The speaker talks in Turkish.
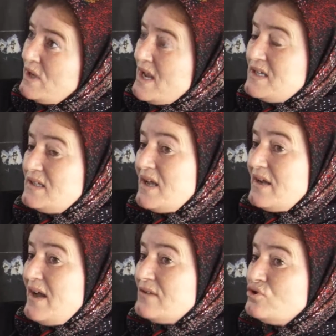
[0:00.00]

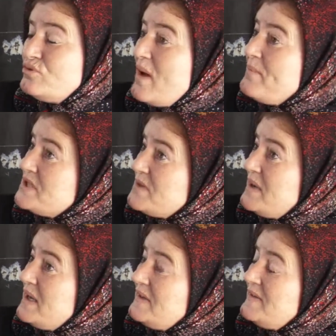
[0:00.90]
Gerçekten Gazi Osman Paşa
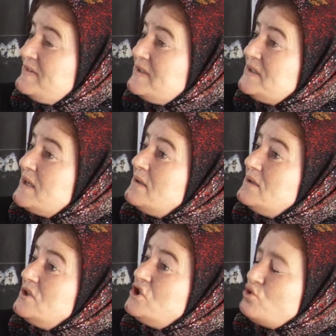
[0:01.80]
Belediyesi'nde
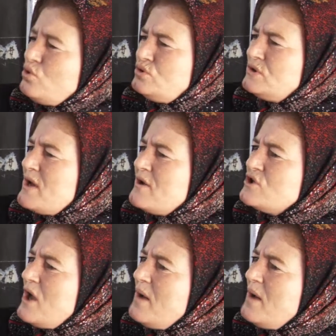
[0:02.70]
iş yoktu daha önce.